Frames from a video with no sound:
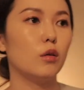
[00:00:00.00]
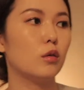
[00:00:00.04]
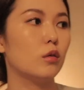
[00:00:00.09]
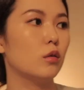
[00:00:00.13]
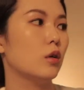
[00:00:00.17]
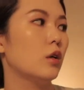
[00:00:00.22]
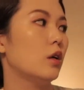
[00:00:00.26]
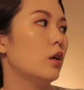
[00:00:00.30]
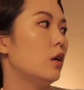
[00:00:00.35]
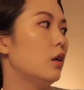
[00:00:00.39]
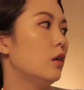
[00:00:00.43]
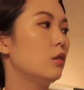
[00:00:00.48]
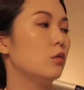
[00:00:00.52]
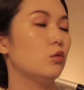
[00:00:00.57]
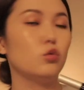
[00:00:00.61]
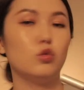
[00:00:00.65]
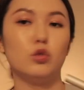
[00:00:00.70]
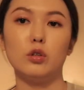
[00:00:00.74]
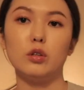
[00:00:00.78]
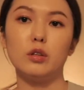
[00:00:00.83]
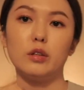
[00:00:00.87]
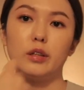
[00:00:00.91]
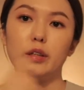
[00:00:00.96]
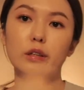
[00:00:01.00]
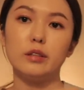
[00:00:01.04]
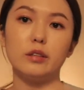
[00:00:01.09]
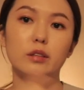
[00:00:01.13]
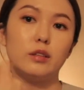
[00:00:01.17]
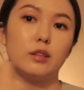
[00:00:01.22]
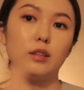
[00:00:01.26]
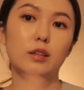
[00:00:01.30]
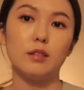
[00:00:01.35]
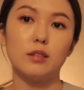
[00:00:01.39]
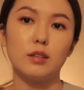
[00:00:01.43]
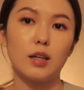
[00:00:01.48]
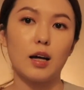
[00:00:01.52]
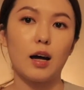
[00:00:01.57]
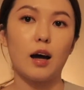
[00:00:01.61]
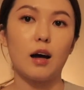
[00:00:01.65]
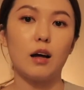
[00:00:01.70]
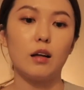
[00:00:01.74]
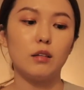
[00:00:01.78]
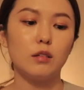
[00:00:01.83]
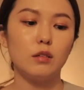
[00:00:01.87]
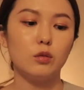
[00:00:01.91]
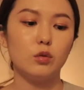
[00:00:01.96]
你就可以直接擦
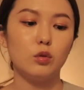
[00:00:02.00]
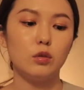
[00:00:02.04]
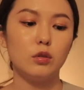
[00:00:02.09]
了。